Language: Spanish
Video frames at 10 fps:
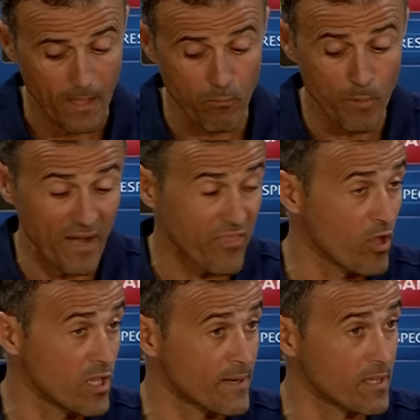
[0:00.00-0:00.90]
muy
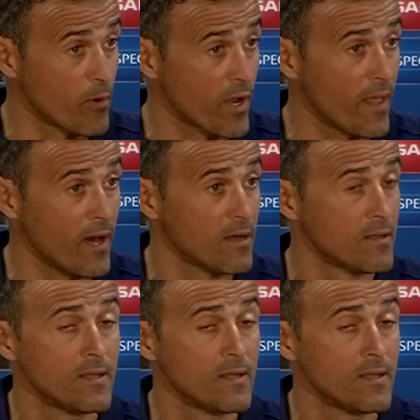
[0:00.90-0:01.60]
parecido al de pretemporada,